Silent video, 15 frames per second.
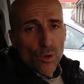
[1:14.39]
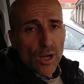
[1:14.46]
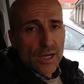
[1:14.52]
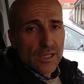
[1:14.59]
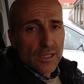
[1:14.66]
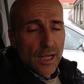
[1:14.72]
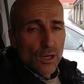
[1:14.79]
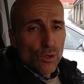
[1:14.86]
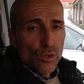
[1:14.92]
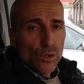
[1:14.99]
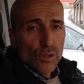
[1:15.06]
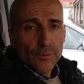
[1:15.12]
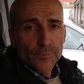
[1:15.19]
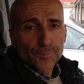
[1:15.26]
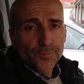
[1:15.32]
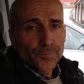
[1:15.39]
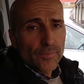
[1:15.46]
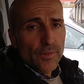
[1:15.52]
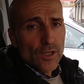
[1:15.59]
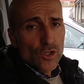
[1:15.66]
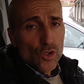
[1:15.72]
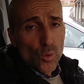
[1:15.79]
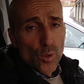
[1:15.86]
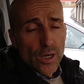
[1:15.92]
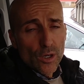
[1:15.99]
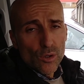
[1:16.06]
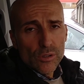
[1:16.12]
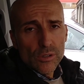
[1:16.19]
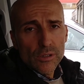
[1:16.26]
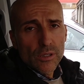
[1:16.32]
horas calor,
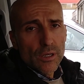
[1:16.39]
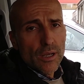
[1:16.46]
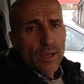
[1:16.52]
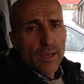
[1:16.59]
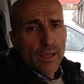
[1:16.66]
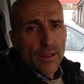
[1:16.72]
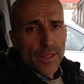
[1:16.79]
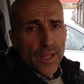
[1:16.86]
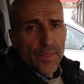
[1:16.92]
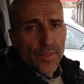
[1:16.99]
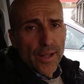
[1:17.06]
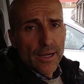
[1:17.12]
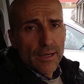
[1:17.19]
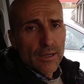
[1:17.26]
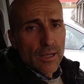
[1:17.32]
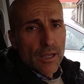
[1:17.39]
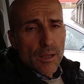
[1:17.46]
suelos, etcétera,